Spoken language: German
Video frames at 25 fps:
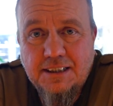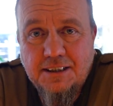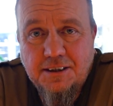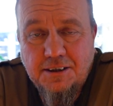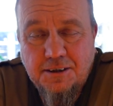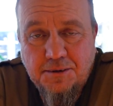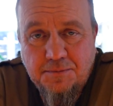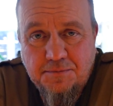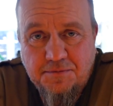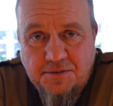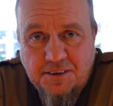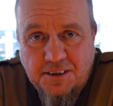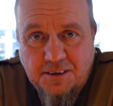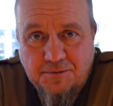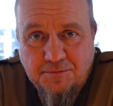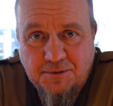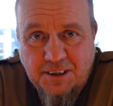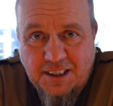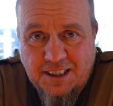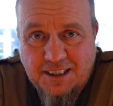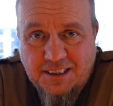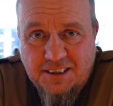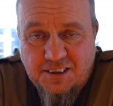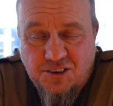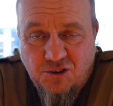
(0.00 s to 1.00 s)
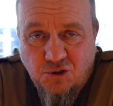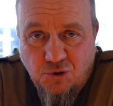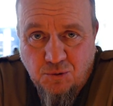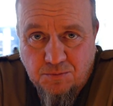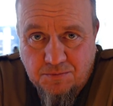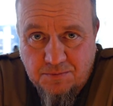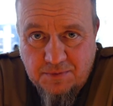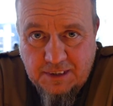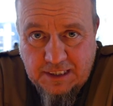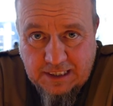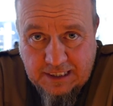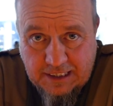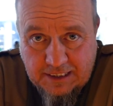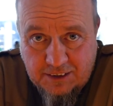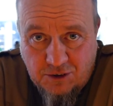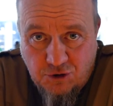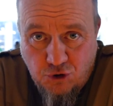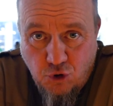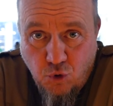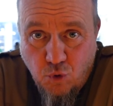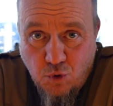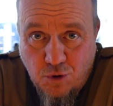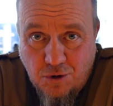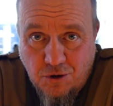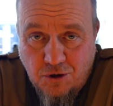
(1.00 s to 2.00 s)
in diesem Film geht es um den
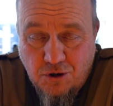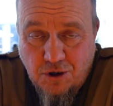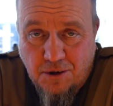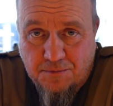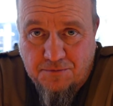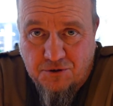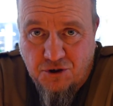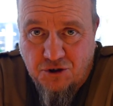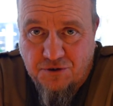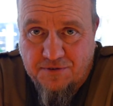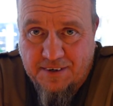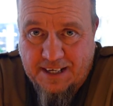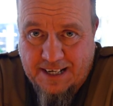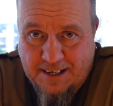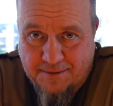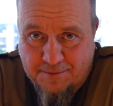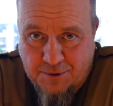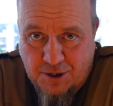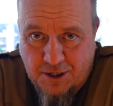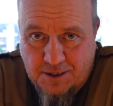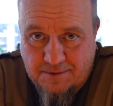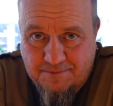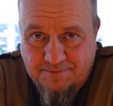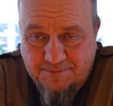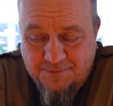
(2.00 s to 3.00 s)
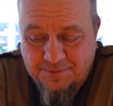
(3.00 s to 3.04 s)
Totenkopfschwärmer.